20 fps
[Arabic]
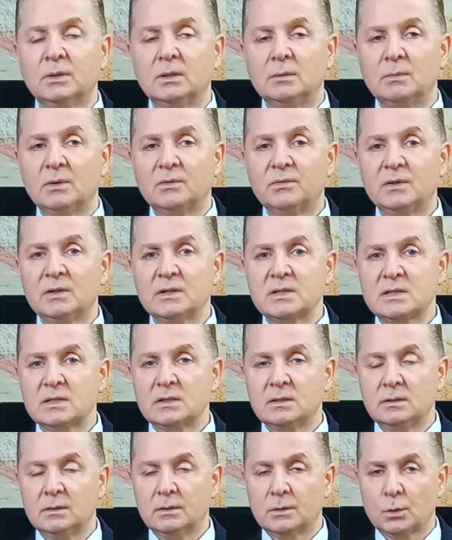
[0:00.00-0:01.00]
المفاصل
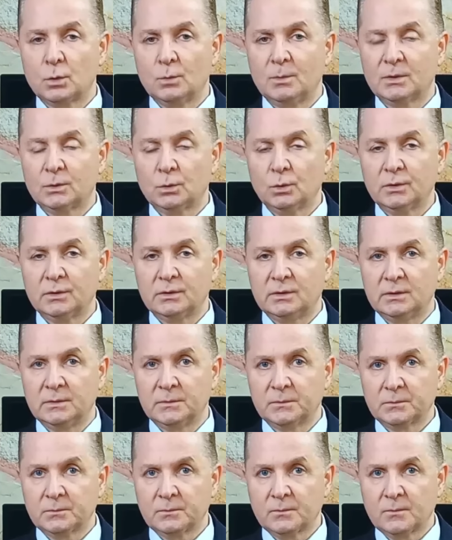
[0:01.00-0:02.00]
الروماتويدي؟